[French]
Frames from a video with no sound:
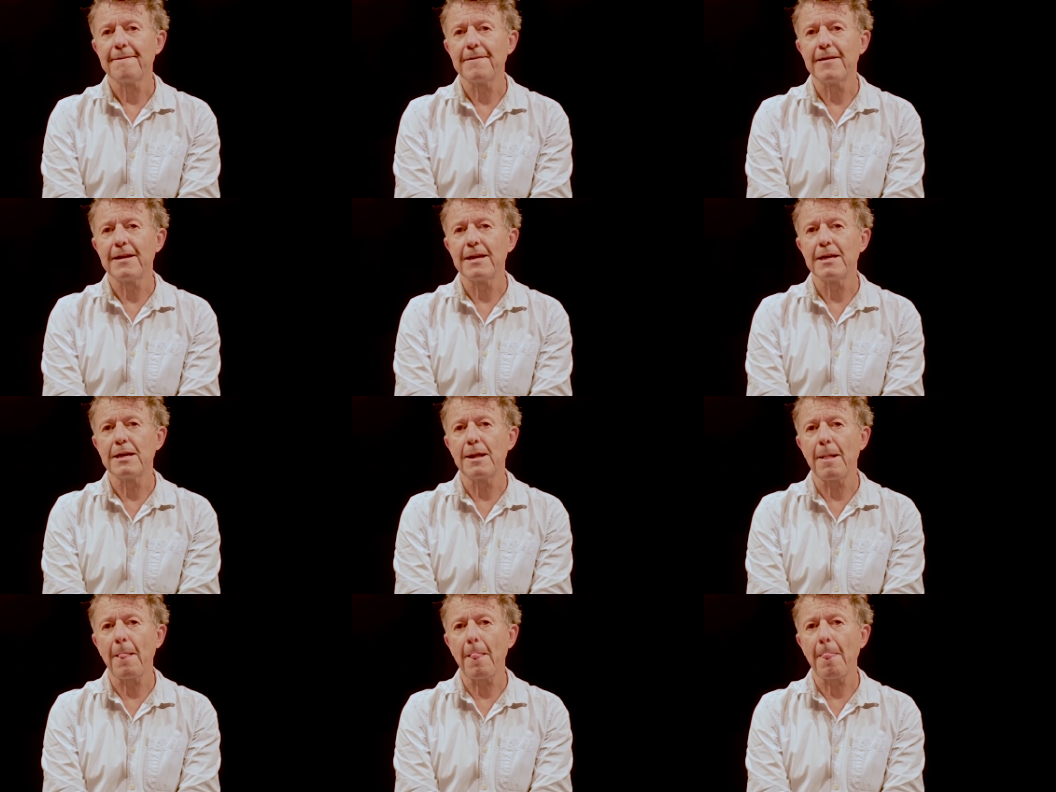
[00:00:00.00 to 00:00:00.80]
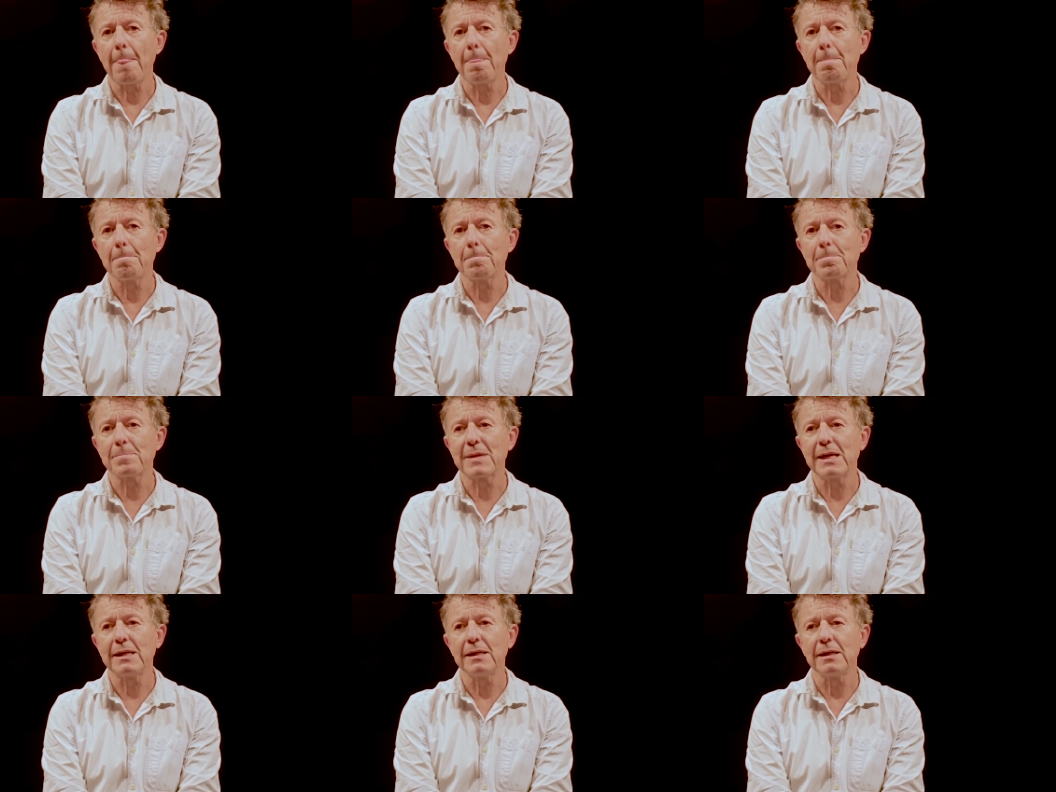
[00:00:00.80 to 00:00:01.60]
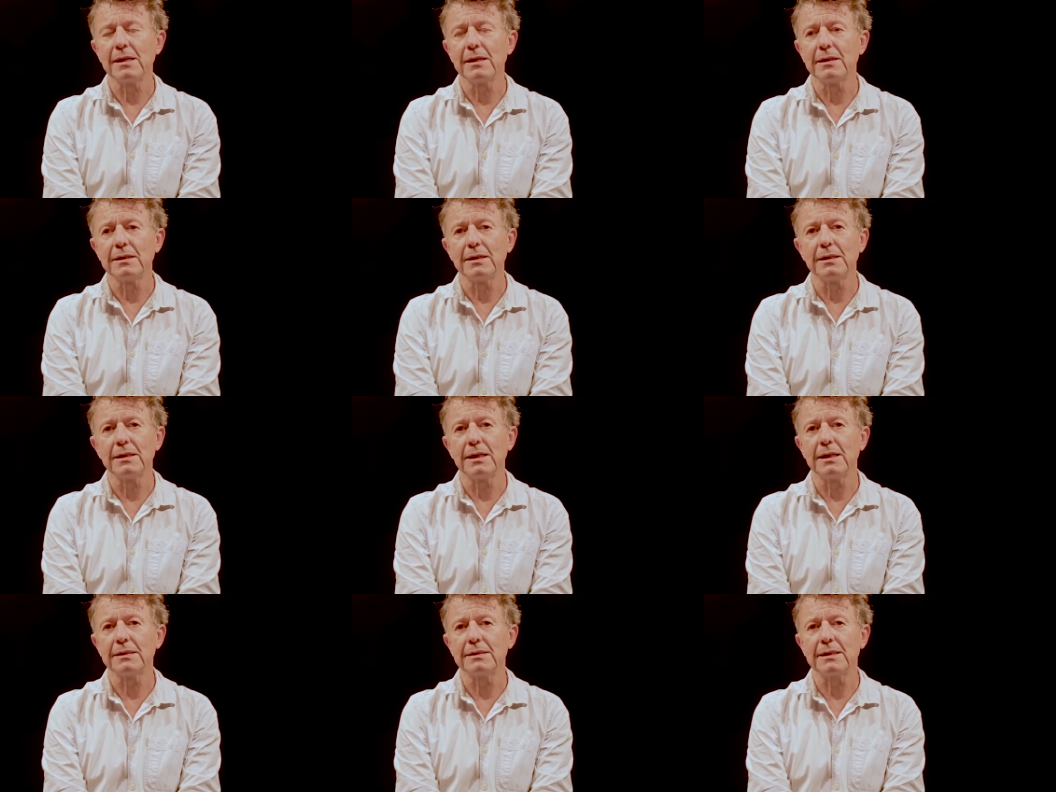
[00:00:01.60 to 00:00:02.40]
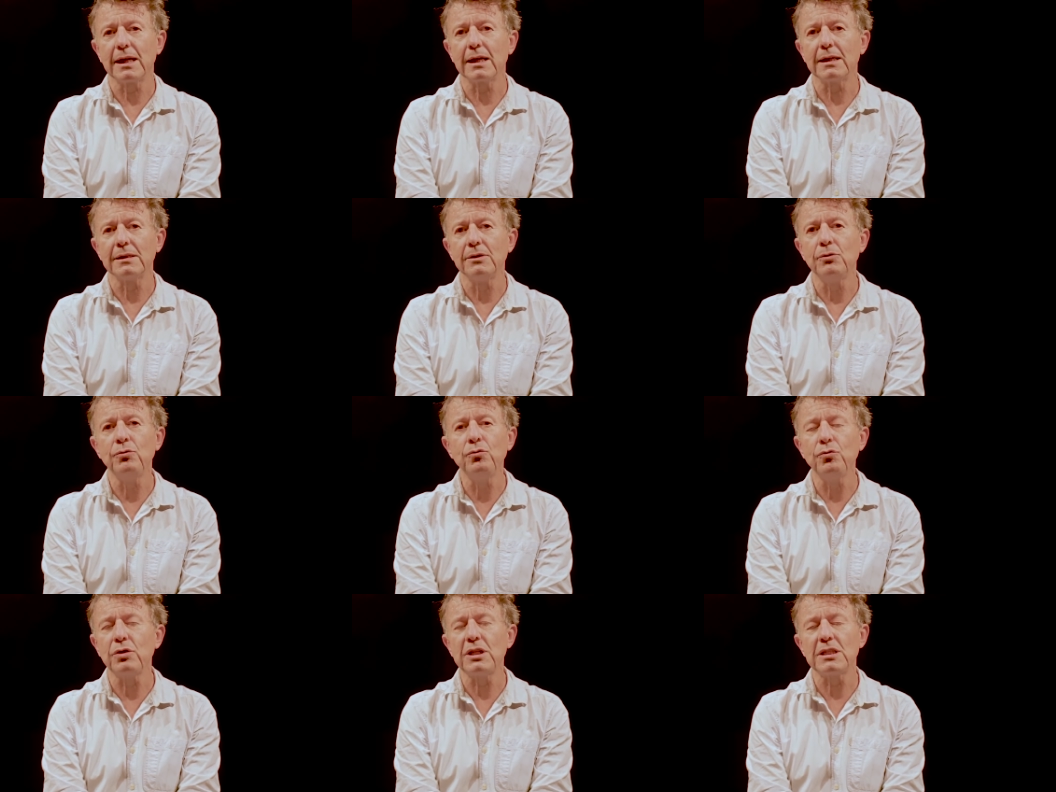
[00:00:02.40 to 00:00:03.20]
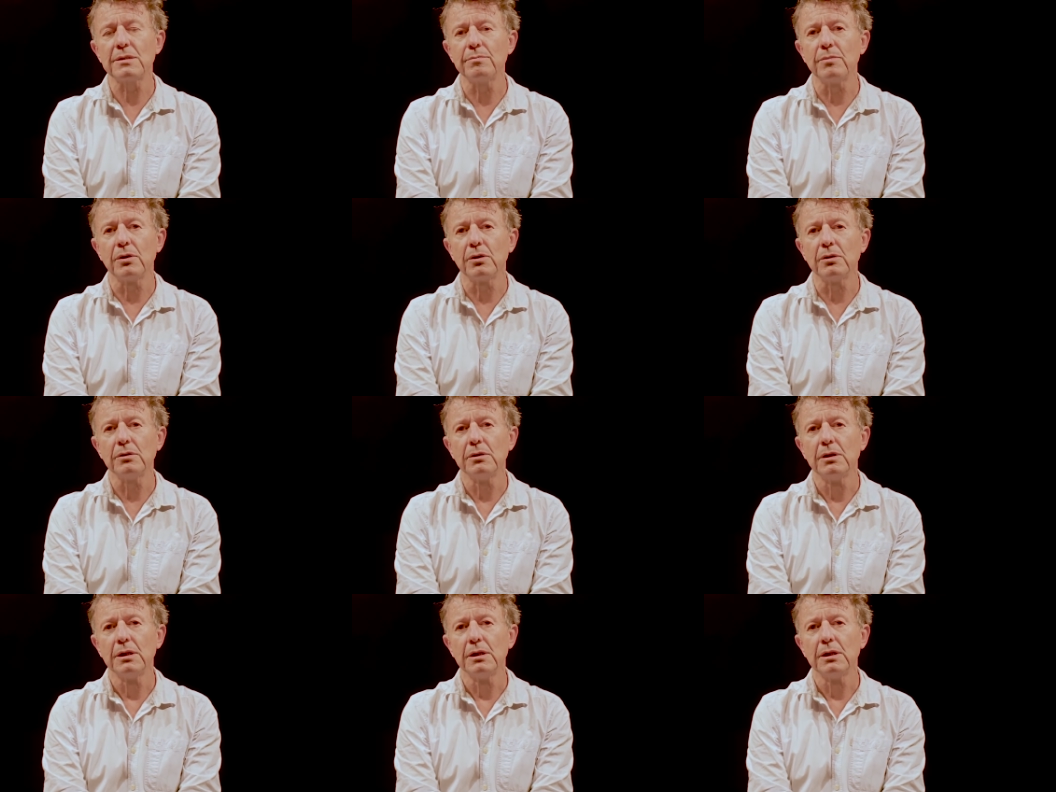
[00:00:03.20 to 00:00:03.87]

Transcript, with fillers: euh, qui est un, un terrain de nourrissement,